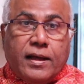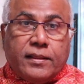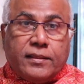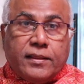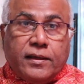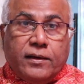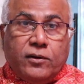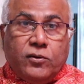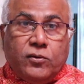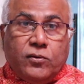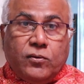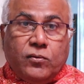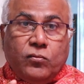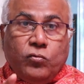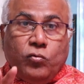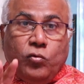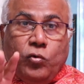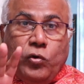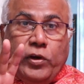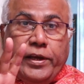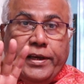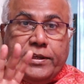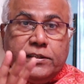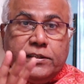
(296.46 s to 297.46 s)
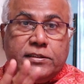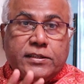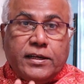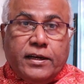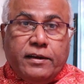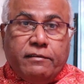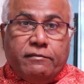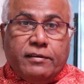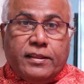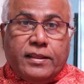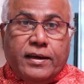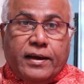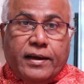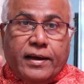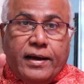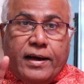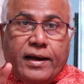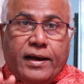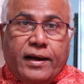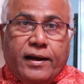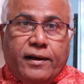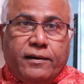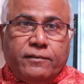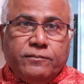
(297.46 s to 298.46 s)
అతను ఊహించని
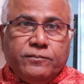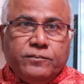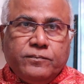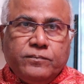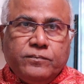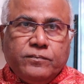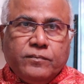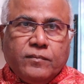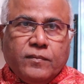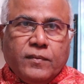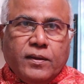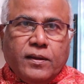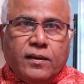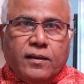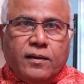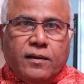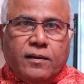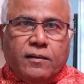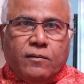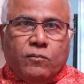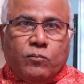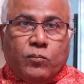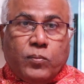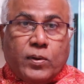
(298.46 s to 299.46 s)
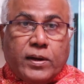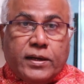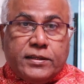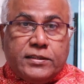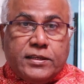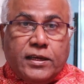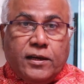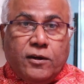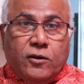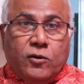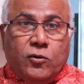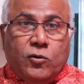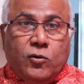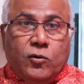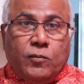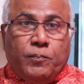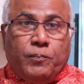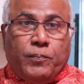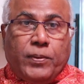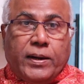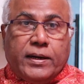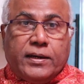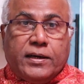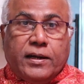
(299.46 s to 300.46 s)
విధంగా ప్రజలు
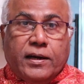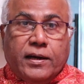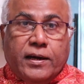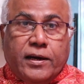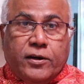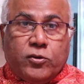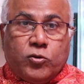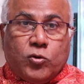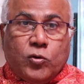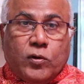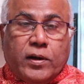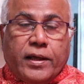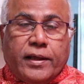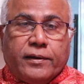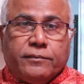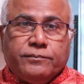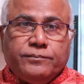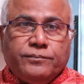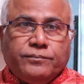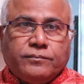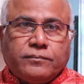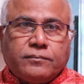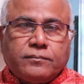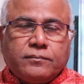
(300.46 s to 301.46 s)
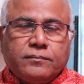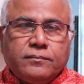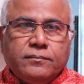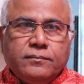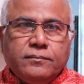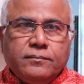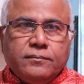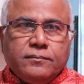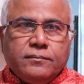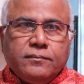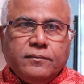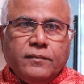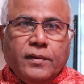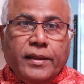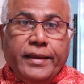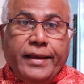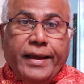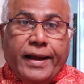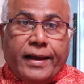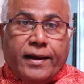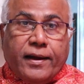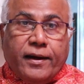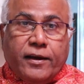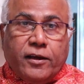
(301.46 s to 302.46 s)
పట్టం కడుతున్నారు
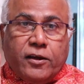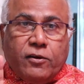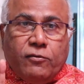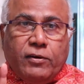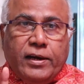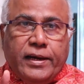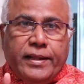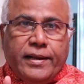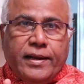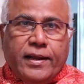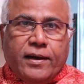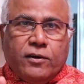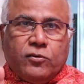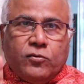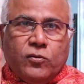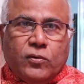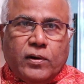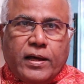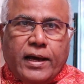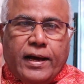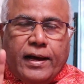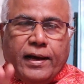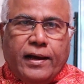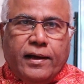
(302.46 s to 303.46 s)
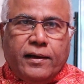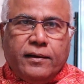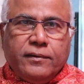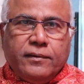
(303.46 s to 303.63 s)
ఎక్కడికి వెళ్ళినా కూడా